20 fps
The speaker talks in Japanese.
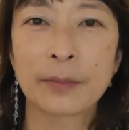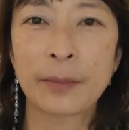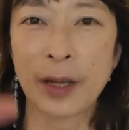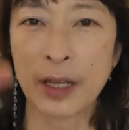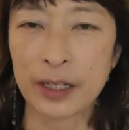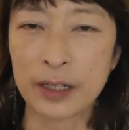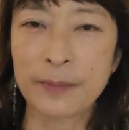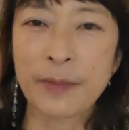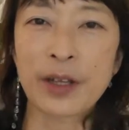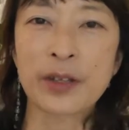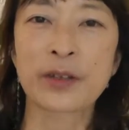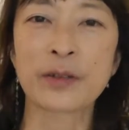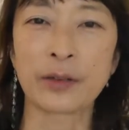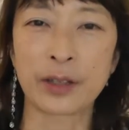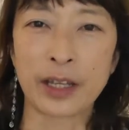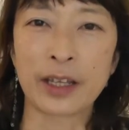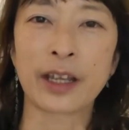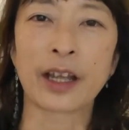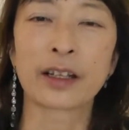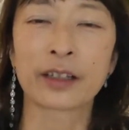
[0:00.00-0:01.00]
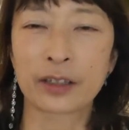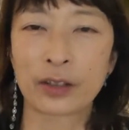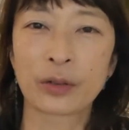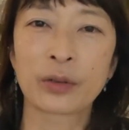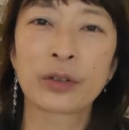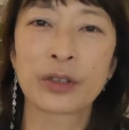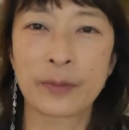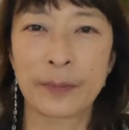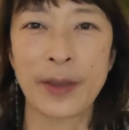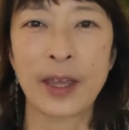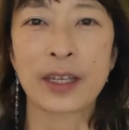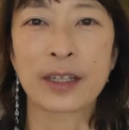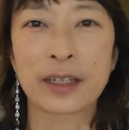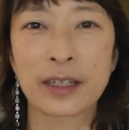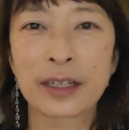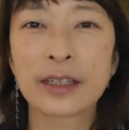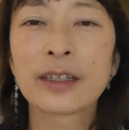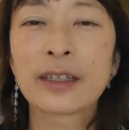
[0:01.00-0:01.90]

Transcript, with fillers: まあ、いますよね南極にペンギンって。